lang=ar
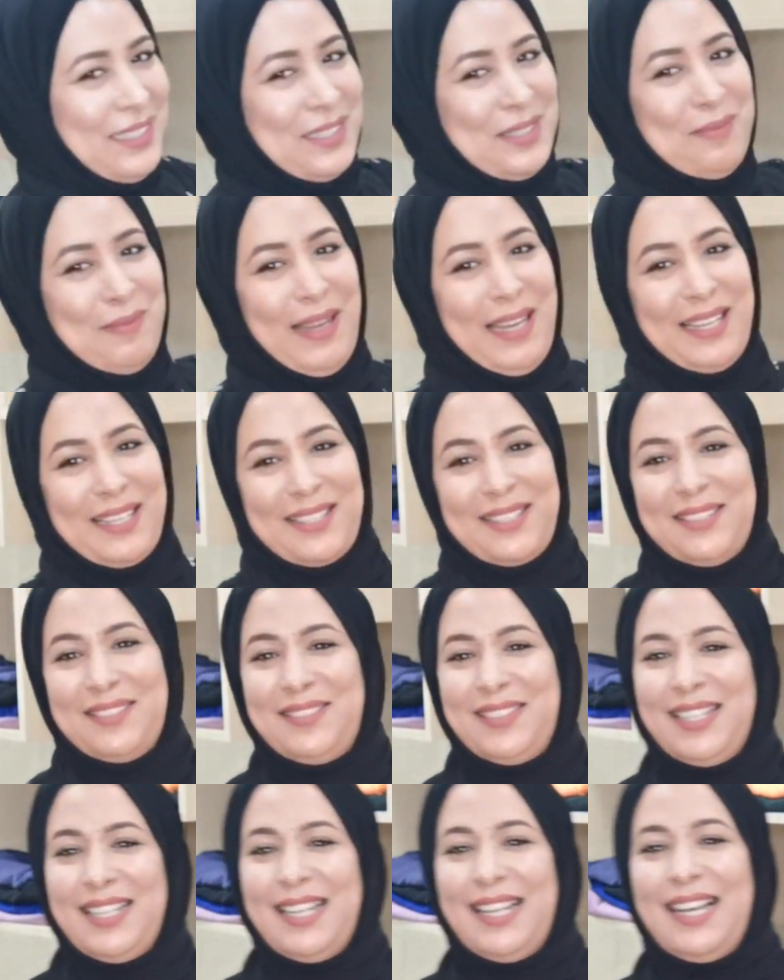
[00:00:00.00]
هضرت
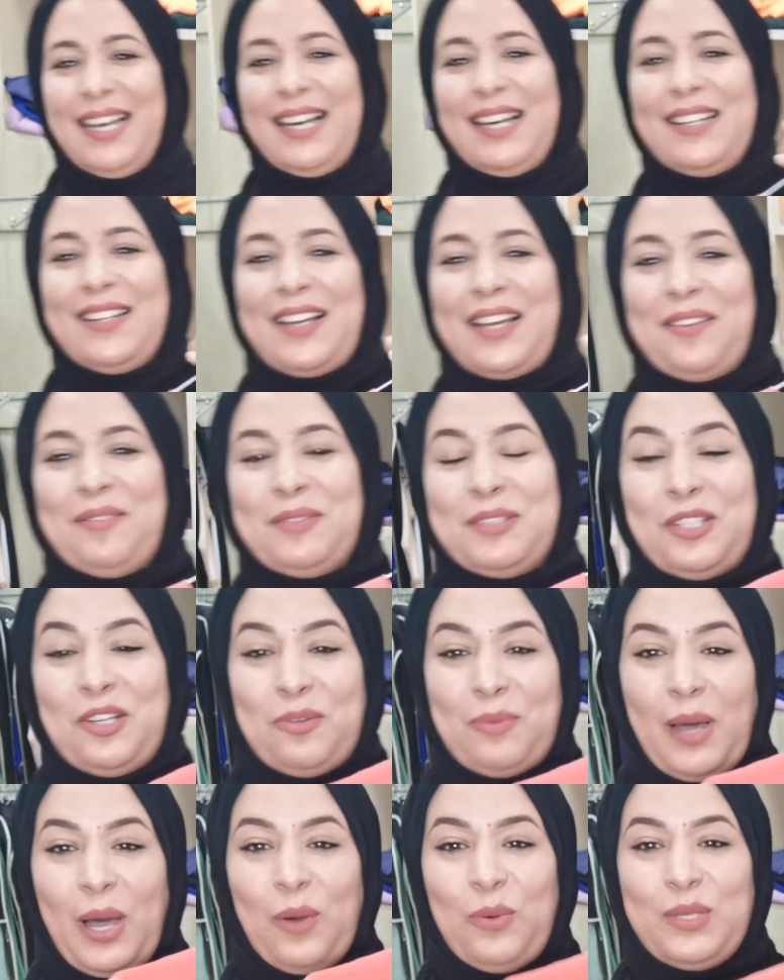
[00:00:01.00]
معكم الله
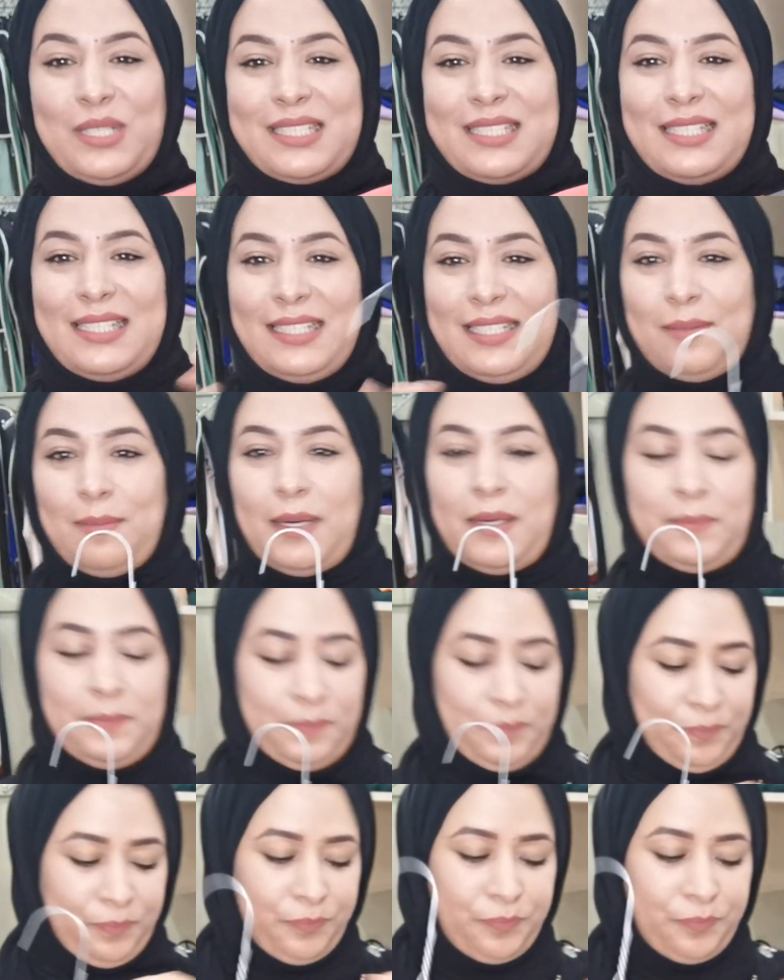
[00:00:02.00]
غنبداو باول جليبه